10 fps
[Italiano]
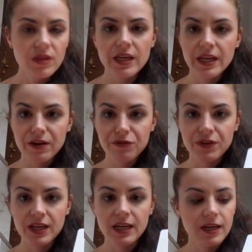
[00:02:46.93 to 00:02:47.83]
eh, in
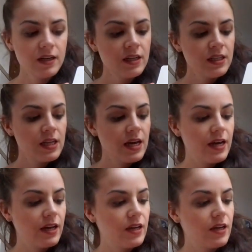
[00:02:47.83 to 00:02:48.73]
refill
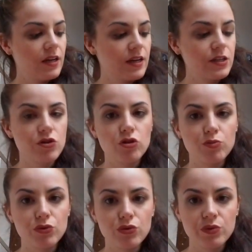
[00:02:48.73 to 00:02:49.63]
eh, che sono
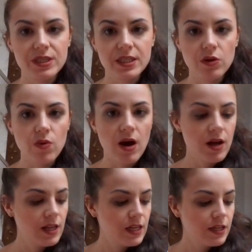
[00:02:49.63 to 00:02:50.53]
appunto questi qua
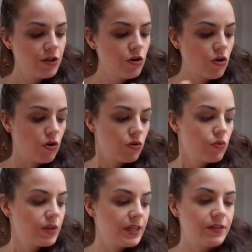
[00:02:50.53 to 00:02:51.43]
io ho
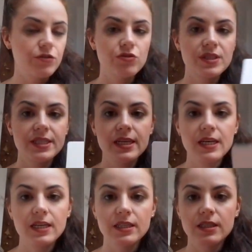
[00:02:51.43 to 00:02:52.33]
qua dentro
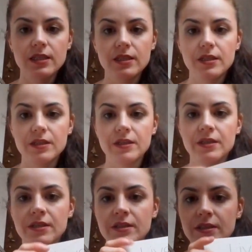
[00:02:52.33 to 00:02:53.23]
sia eh,
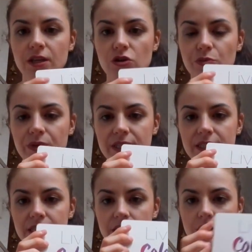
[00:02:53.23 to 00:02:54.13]
degli
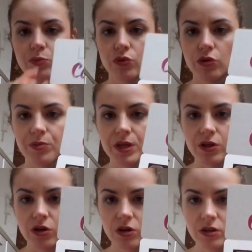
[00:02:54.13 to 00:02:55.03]
ombrettini di Puro
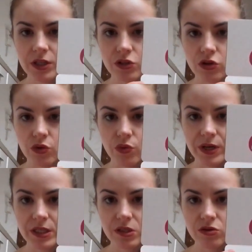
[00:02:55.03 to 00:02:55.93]
Bio che sono
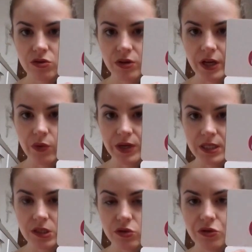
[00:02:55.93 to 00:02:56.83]
questo e
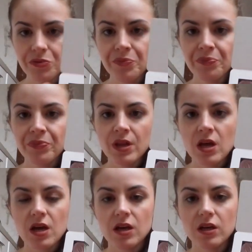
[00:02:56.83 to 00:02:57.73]
questo
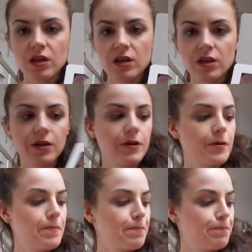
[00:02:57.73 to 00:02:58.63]

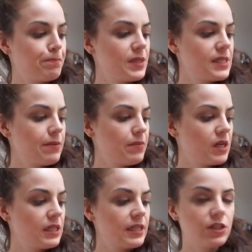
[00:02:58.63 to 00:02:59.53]
ehm, mi sembra
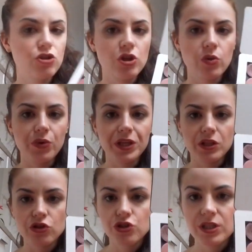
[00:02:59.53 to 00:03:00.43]
il 13 e il
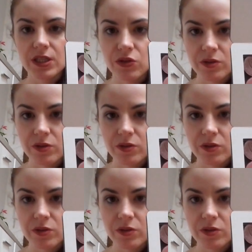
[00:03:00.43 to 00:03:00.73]
15 se non